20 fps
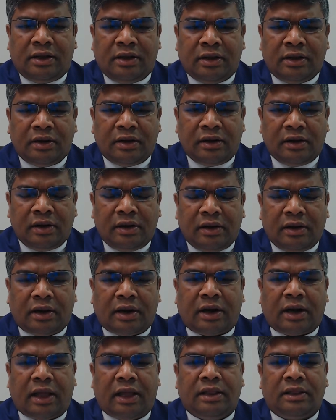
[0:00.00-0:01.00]
இருள்
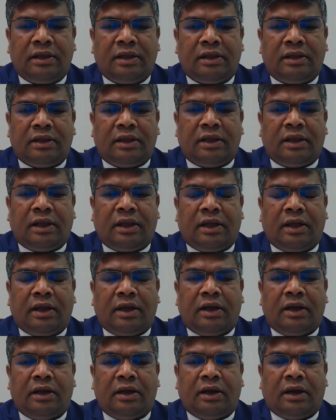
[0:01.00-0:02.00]
அடைந்த அந்த
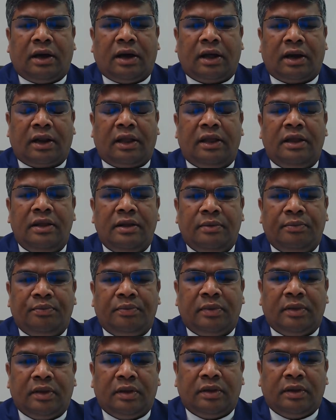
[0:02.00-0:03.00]
அறை
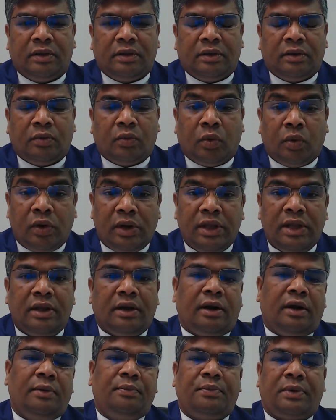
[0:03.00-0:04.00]

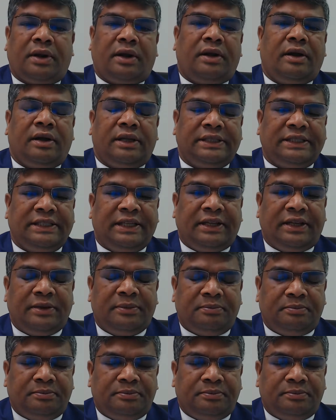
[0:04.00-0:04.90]
ஒளியால் பிரகாசிக்கும்